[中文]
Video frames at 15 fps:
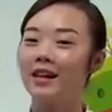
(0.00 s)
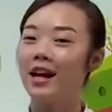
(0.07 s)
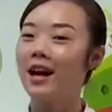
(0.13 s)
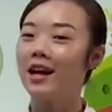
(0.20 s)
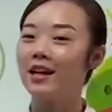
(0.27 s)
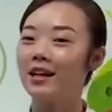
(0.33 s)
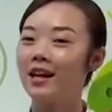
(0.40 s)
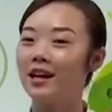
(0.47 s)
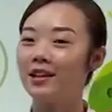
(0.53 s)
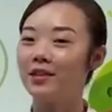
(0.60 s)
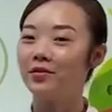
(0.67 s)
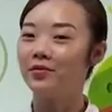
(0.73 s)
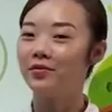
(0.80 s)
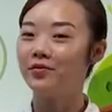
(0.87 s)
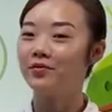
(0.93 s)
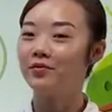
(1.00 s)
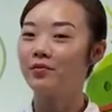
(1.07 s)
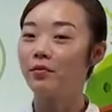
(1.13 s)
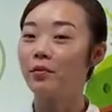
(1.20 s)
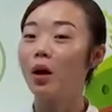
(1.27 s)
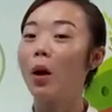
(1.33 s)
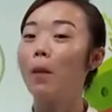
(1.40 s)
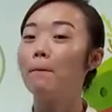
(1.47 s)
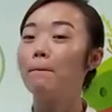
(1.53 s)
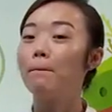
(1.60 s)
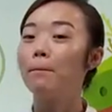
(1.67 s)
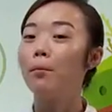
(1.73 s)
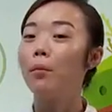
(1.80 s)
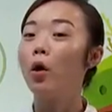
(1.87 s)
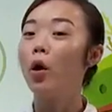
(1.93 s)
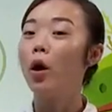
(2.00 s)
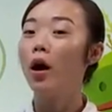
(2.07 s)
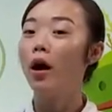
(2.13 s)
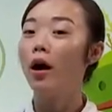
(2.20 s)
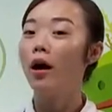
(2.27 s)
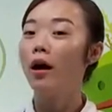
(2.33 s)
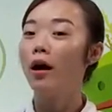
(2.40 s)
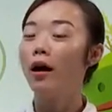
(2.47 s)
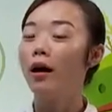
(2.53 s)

第二个 p